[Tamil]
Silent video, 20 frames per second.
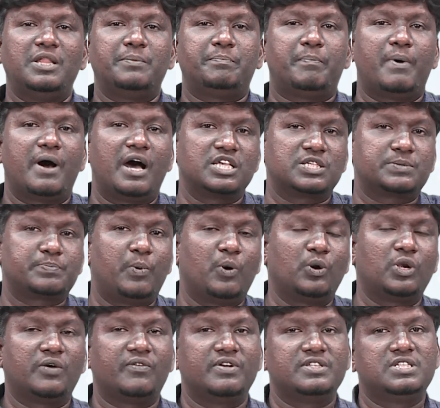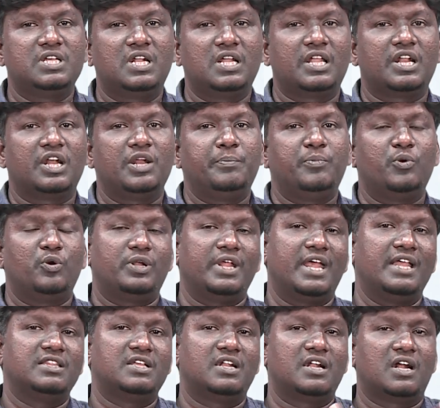இந்த பாஸ்போர்ட்டை வச்சுருக்கிற ரிப்போர்ட்
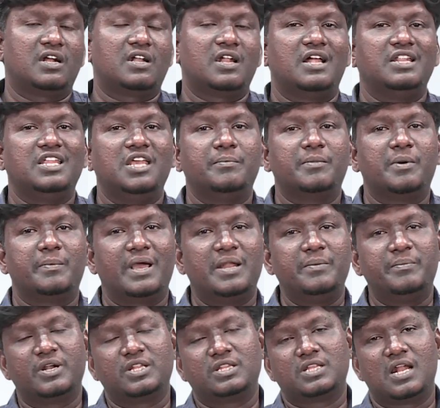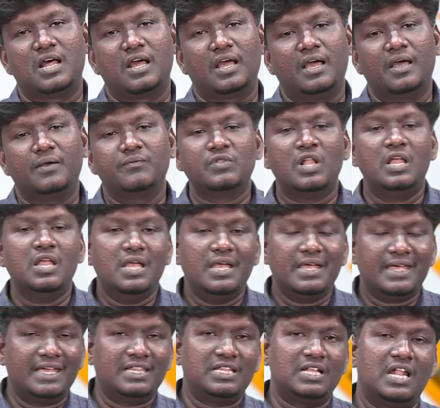எந்த நாட்டில் அதிகமாக பயன்படுத்துகிறாங்க
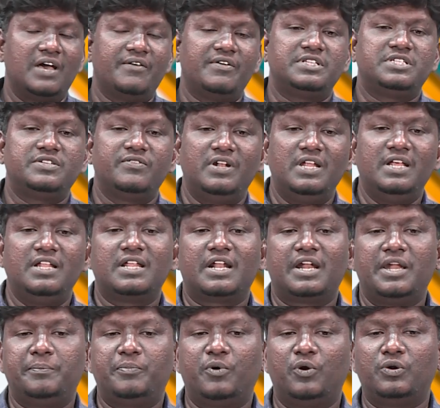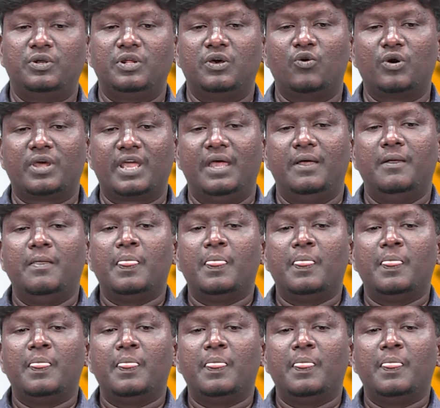இதெல்லாம் வச்சு வெளியிடுற ரிப்போர்ட் ஓகே